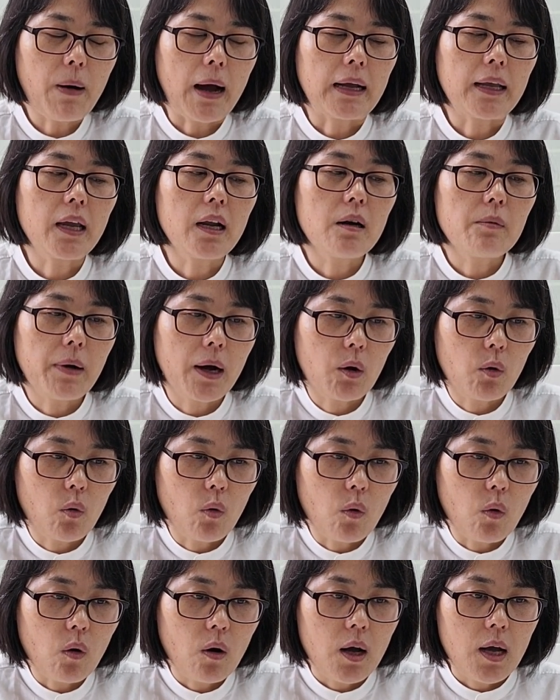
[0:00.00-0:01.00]
박해를
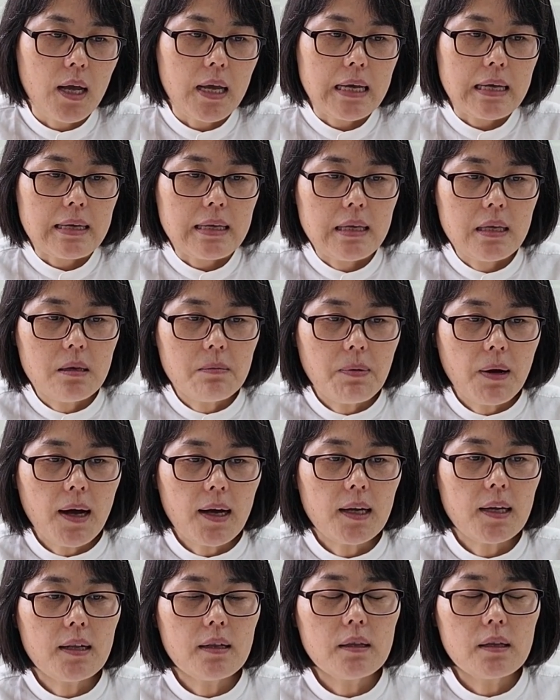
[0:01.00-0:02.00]
받고
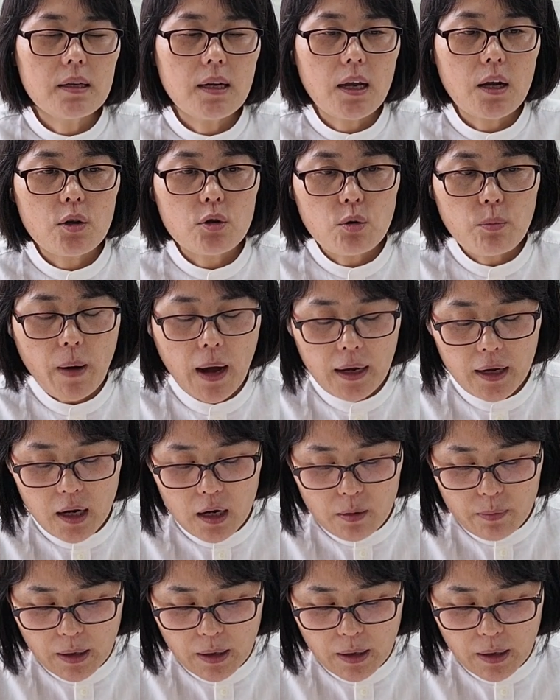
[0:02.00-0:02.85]
이방인들에게도 박해를